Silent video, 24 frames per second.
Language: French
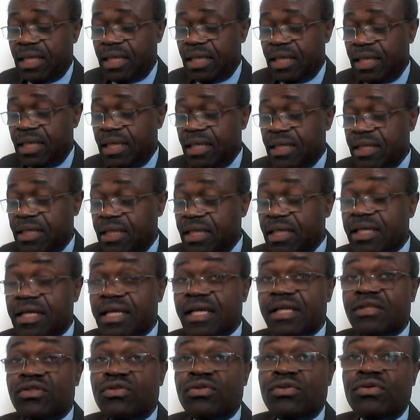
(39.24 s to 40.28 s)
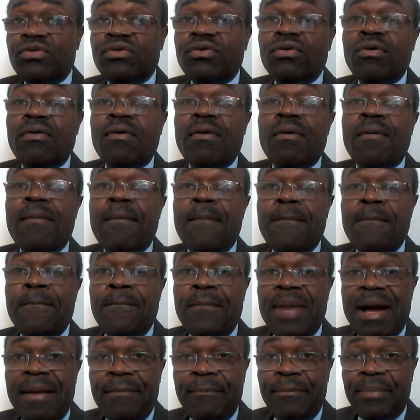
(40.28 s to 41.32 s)
et cliquez sur
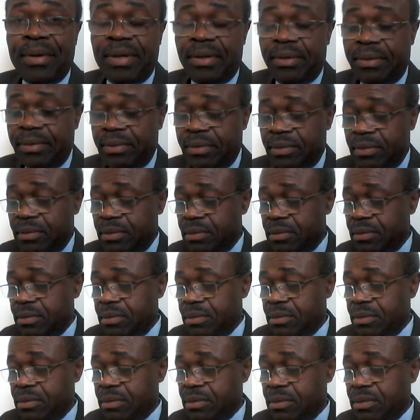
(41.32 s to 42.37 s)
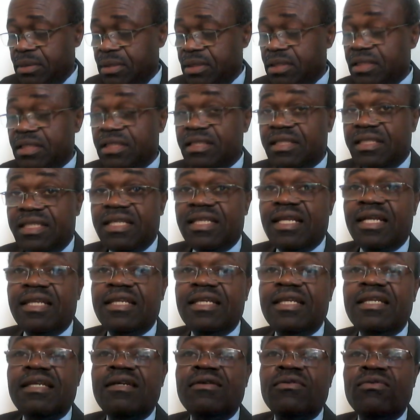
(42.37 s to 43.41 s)
Map,
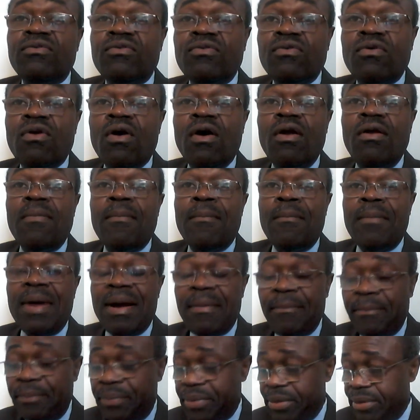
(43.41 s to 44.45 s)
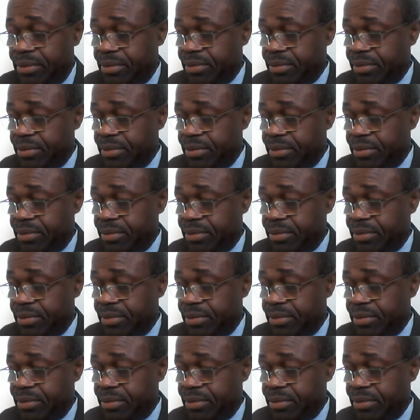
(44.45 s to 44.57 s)
c'est-à-dire Google Map.